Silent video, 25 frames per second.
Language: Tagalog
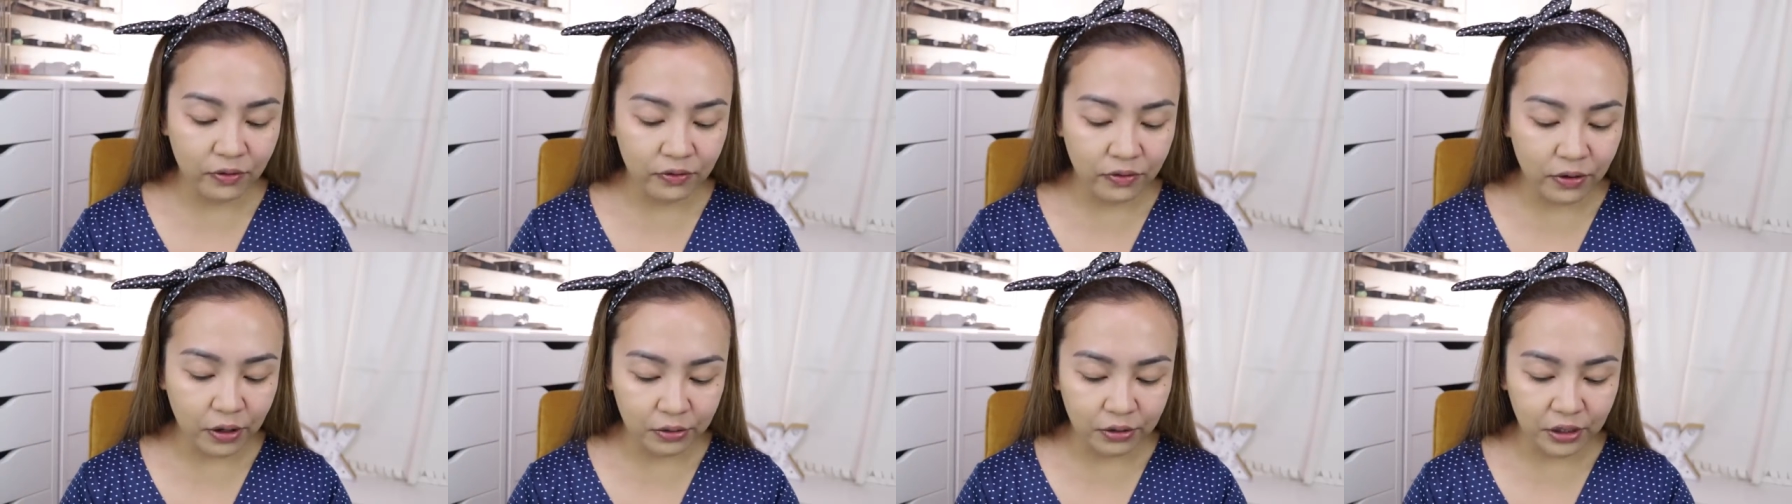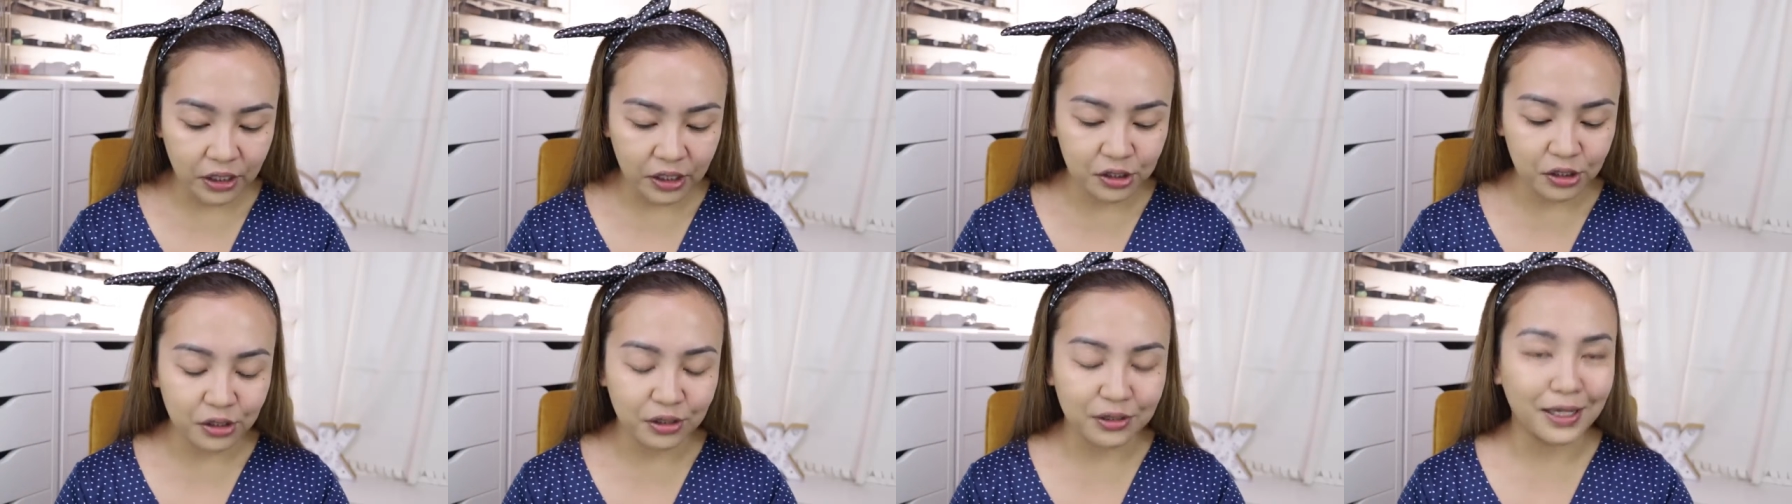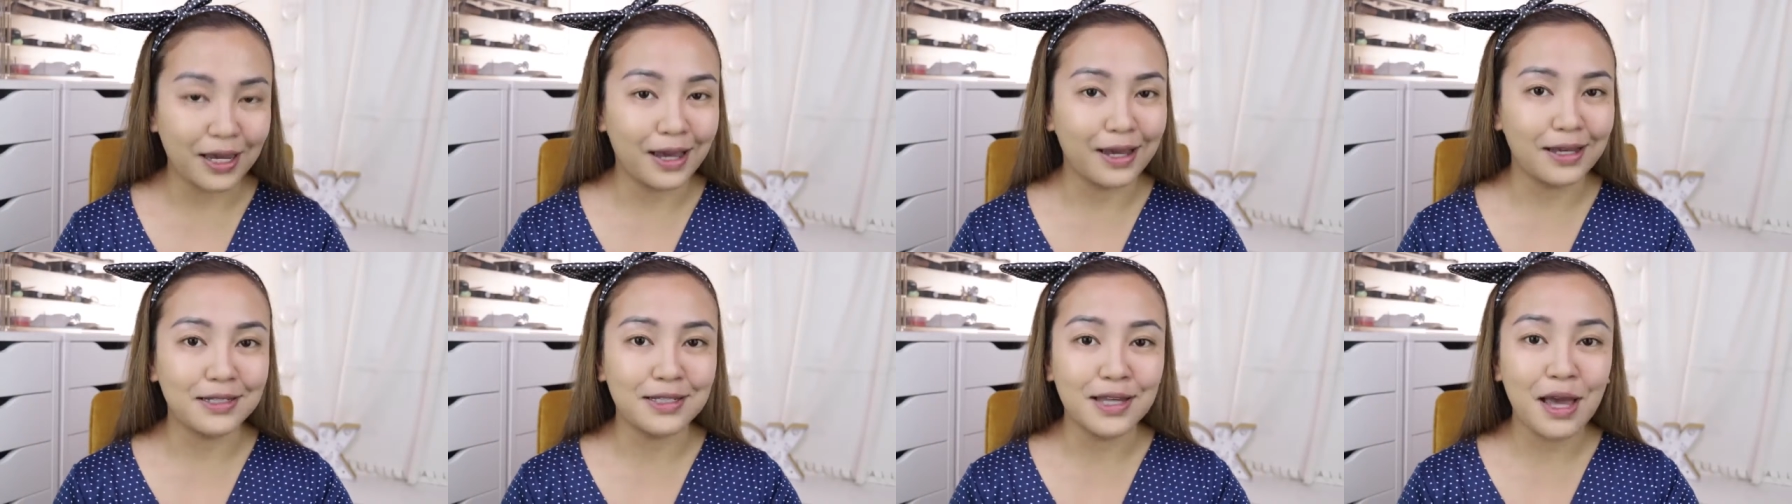kong
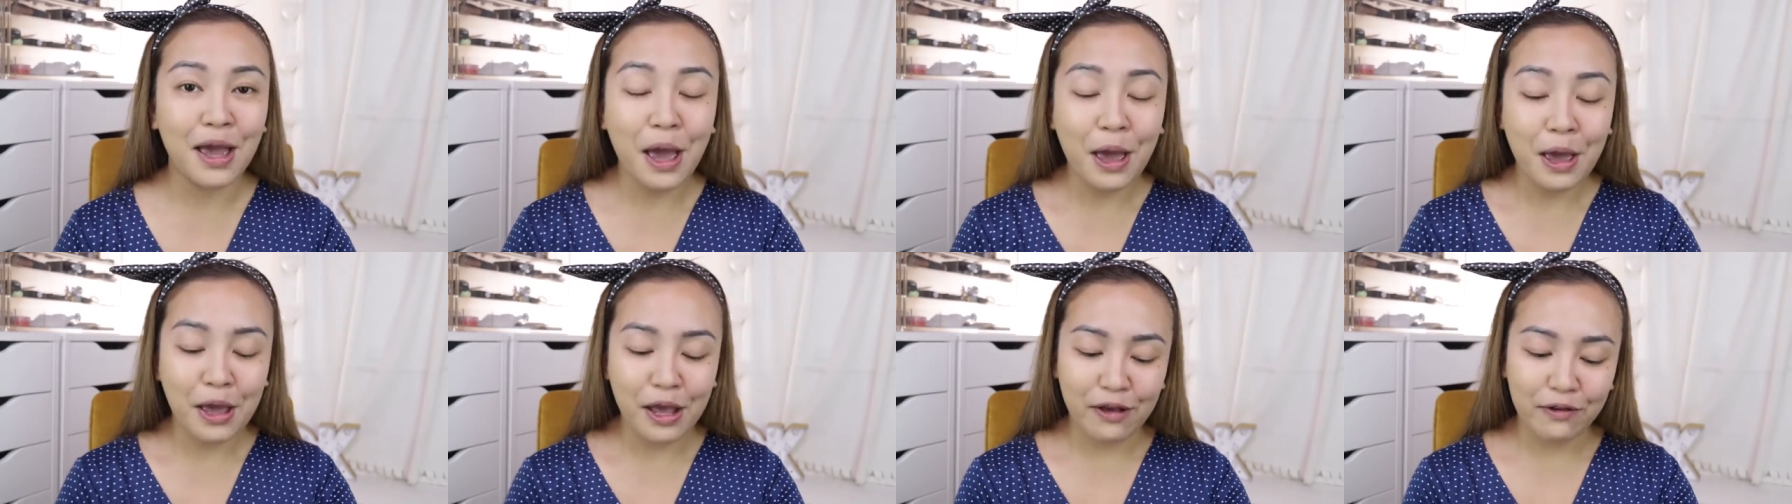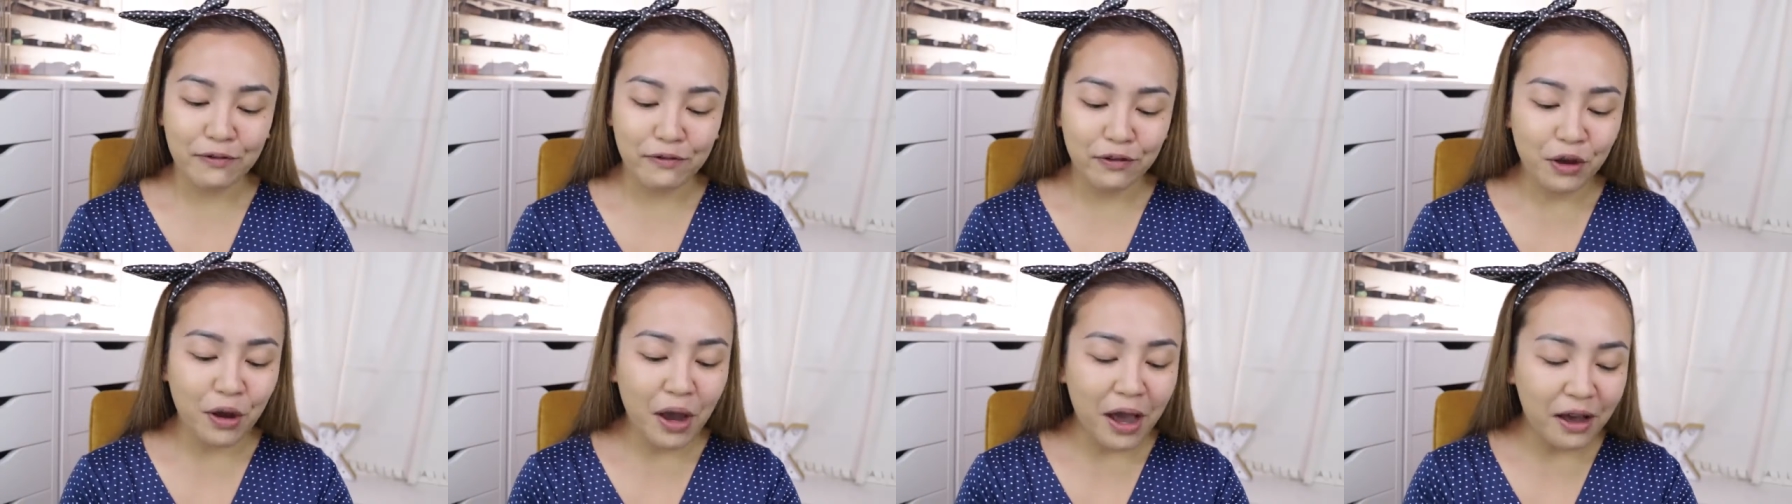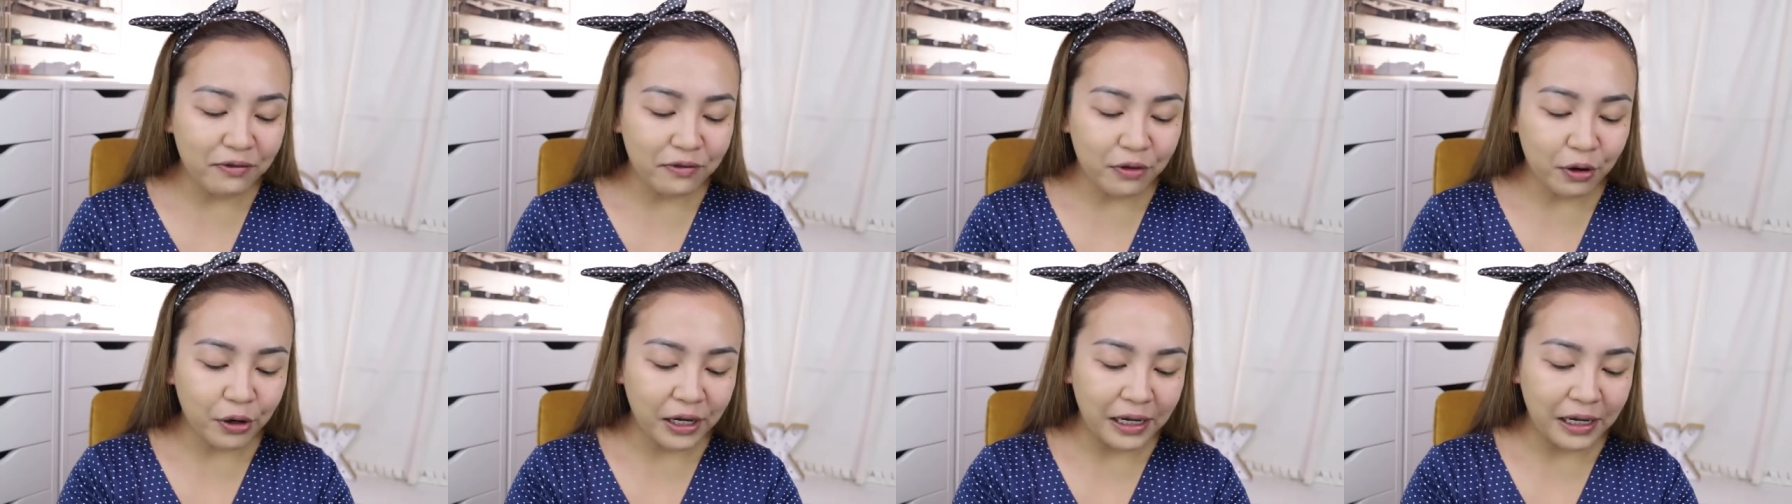foundation, guys. If you have